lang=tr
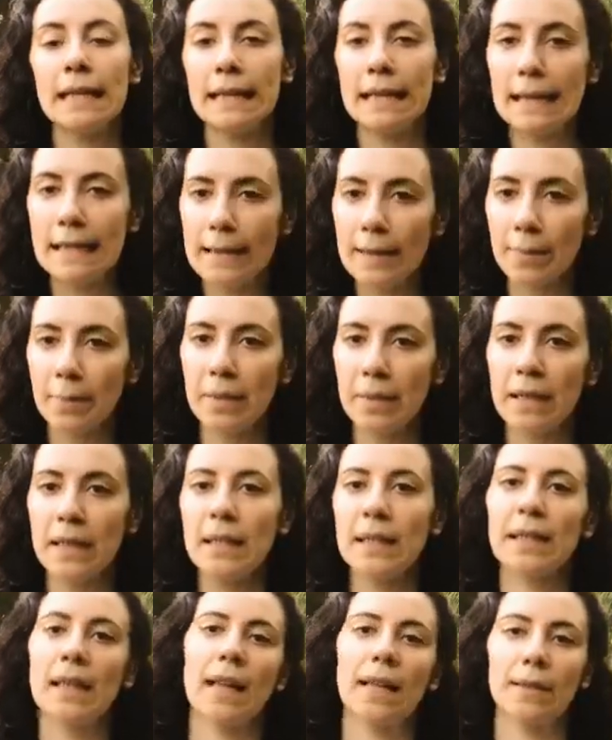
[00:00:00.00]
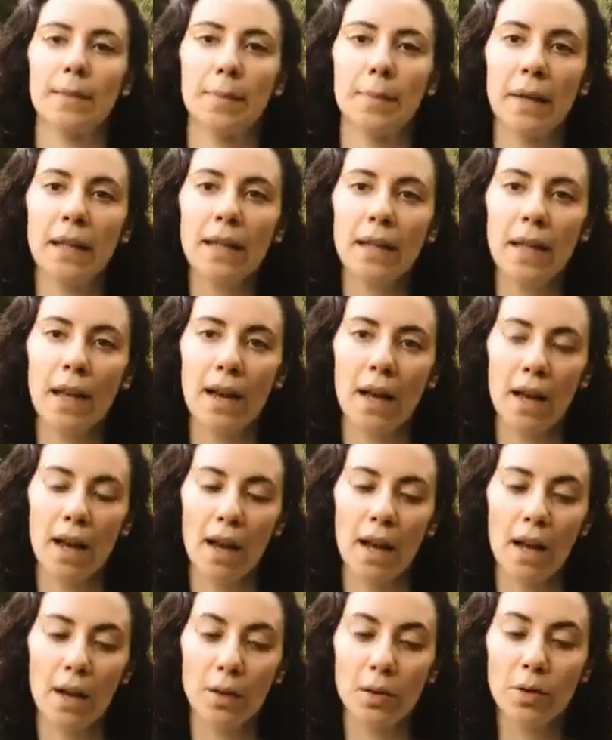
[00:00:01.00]
disiplinize etmek,
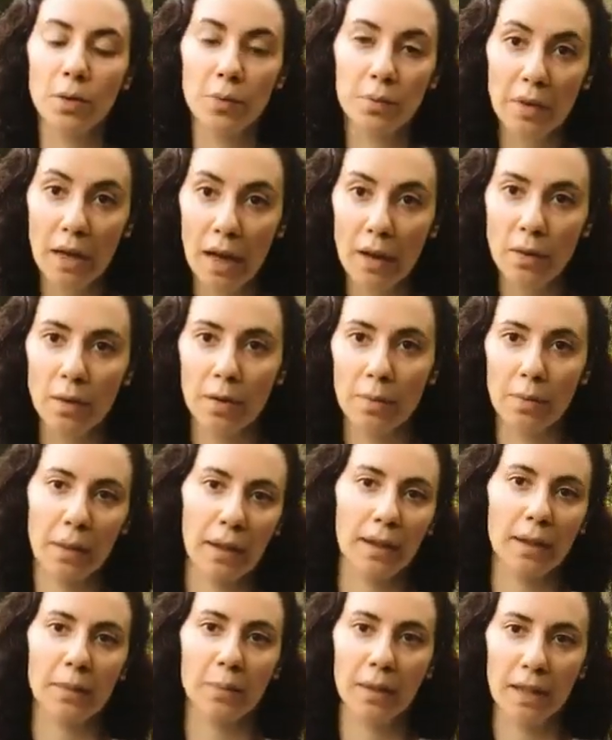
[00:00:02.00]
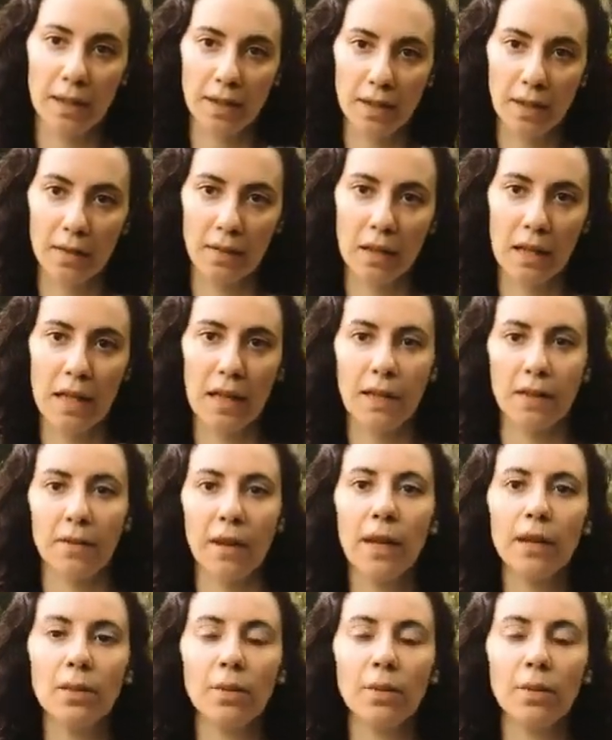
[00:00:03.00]
e, hükümdarı olmak gibi de çevirileri var.